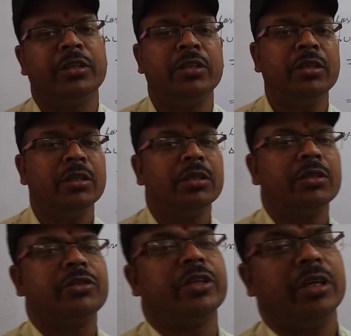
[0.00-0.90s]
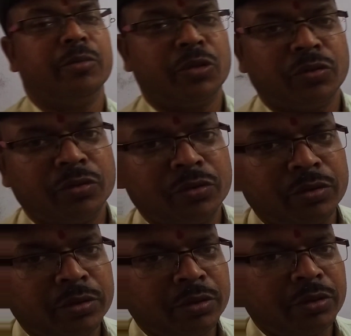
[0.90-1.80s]
से ही सेम हो
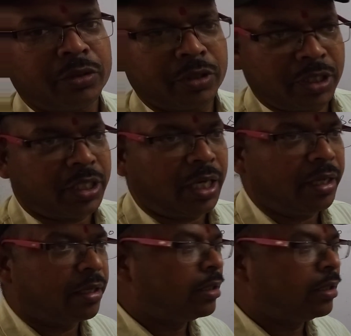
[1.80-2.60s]
ठीक है